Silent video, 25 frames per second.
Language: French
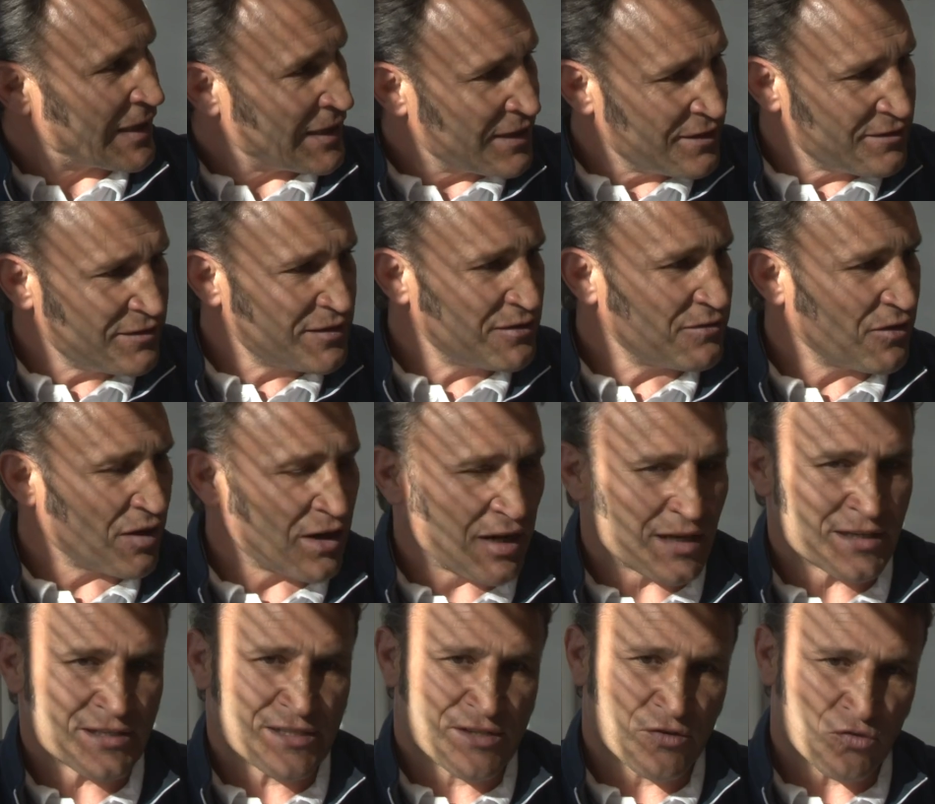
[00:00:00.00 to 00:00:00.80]
arrive,
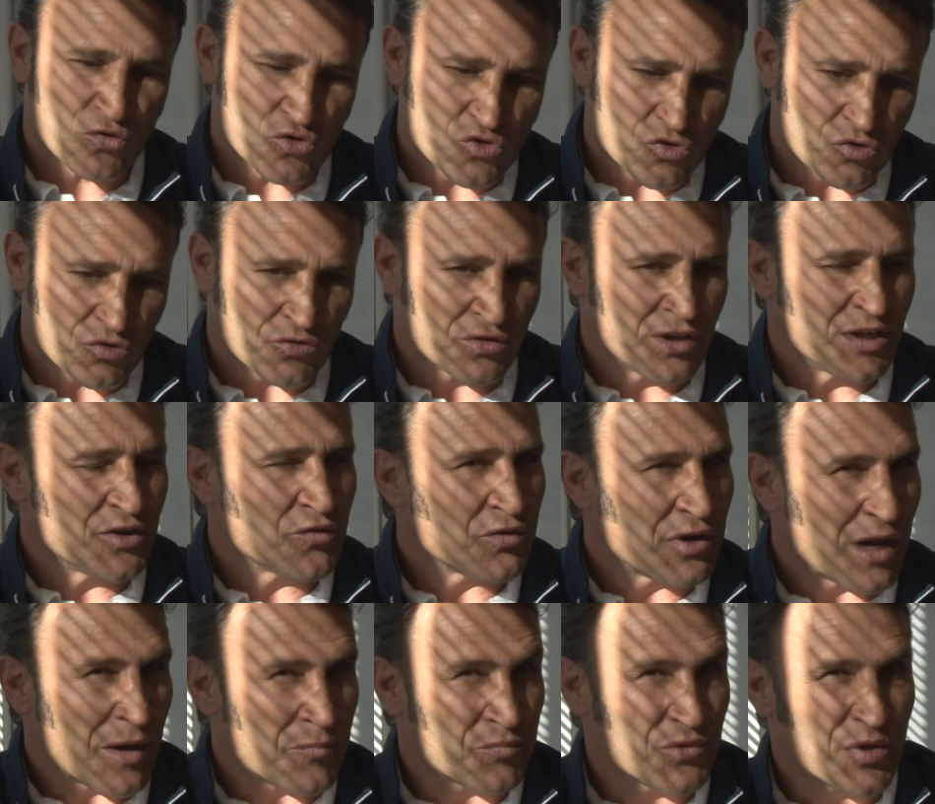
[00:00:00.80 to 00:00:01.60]
voilà, c'est
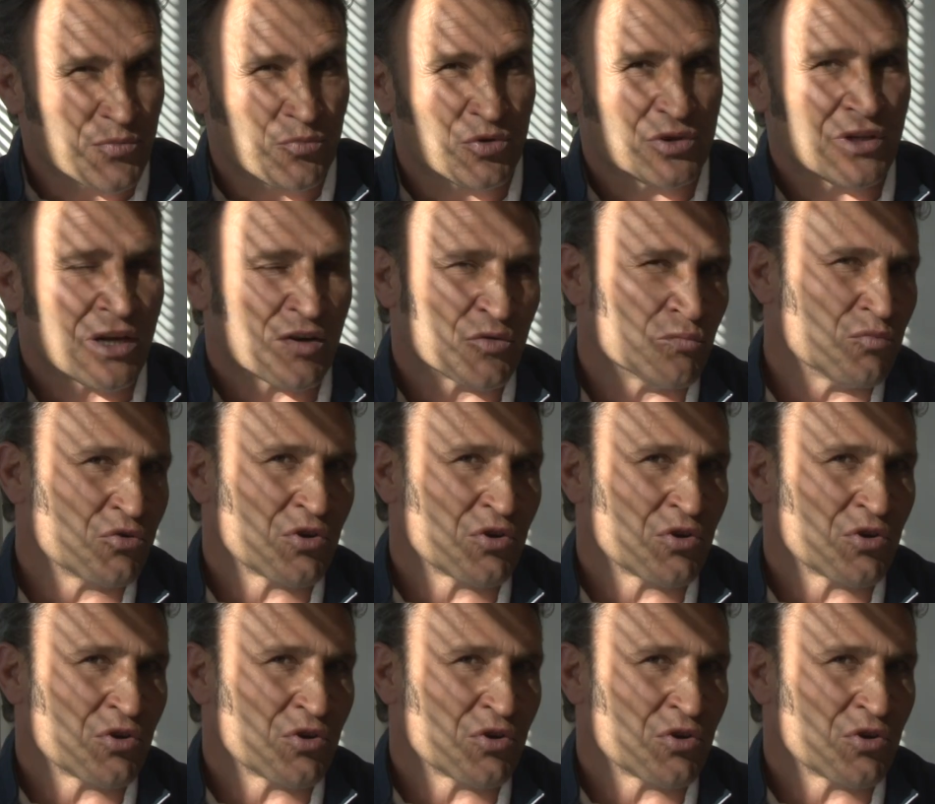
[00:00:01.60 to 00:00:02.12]
aujourd'hui, on est un petit peu dans le